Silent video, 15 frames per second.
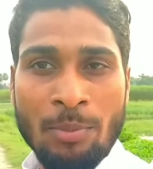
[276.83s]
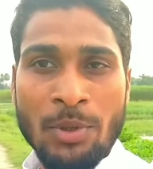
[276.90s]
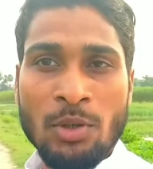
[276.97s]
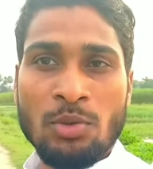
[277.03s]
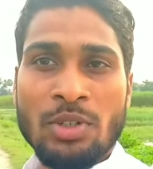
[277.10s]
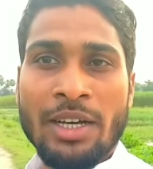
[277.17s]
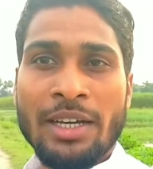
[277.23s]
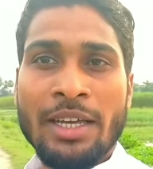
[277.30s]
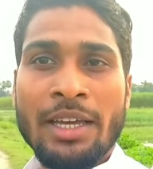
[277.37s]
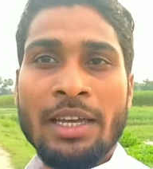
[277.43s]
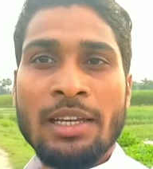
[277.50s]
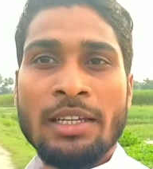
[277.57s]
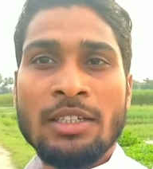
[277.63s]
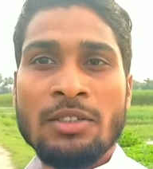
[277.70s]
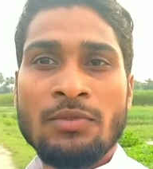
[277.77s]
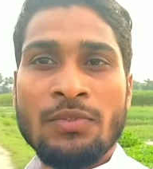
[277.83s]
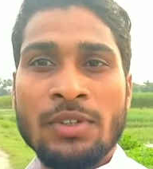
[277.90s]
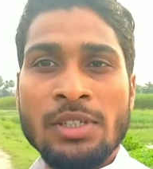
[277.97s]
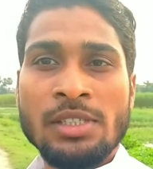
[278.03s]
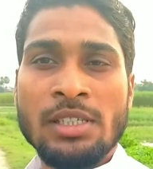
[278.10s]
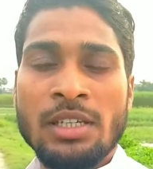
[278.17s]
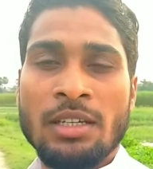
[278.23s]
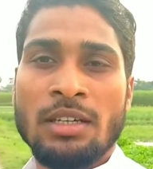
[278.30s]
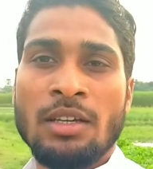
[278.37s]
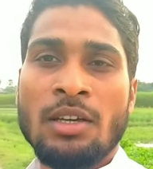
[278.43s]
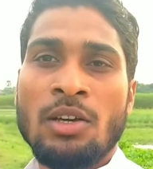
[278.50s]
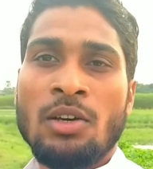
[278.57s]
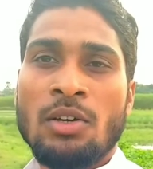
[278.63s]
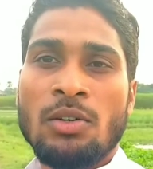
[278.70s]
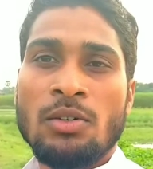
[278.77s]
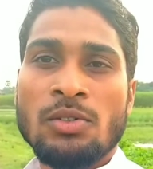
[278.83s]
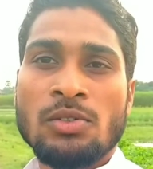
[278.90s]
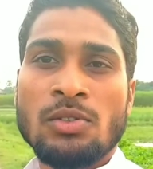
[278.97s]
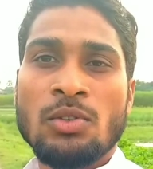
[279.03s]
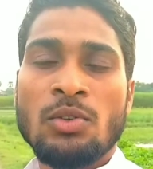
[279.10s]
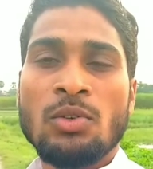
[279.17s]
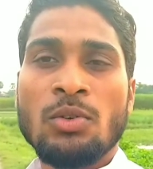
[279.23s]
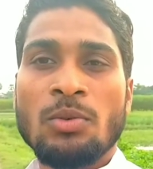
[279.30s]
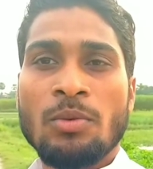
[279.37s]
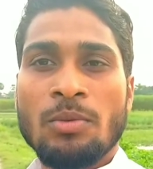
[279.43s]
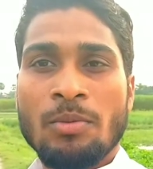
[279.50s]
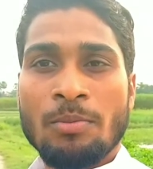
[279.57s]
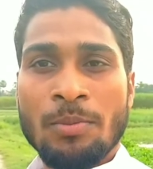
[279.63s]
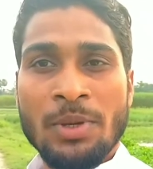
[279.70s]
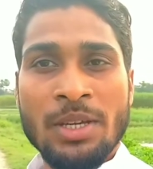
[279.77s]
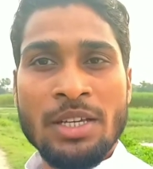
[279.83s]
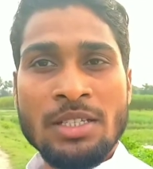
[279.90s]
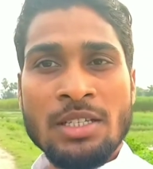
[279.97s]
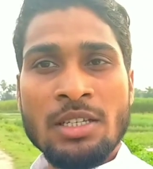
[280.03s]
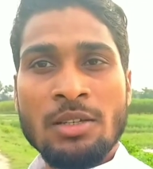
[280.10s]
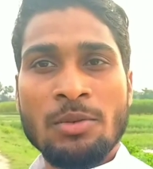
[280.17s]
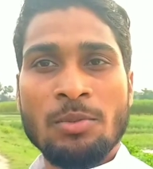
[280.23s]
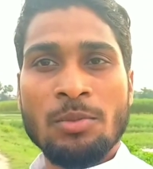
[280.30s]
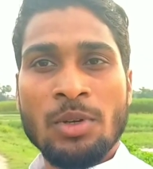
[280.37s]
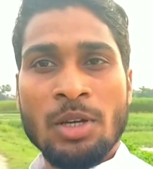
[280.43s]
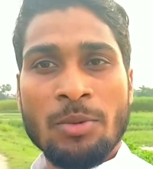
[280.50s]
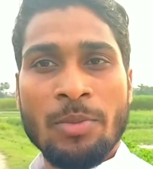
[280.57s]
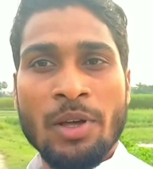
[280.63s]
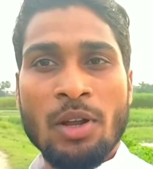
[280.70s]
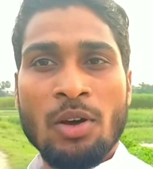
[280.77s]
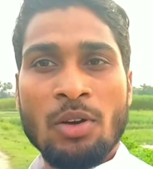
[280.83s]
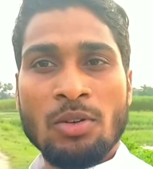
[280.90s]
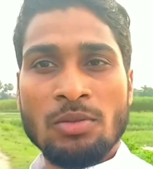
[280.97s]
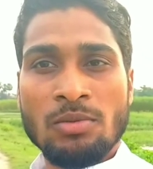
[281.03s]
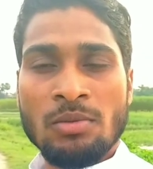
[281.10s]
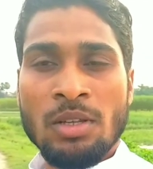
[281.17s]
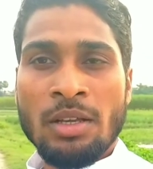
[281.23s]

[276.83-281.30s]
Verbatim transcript: आपने उठाया है लेकिन फिर से उसको भेजें एक बार और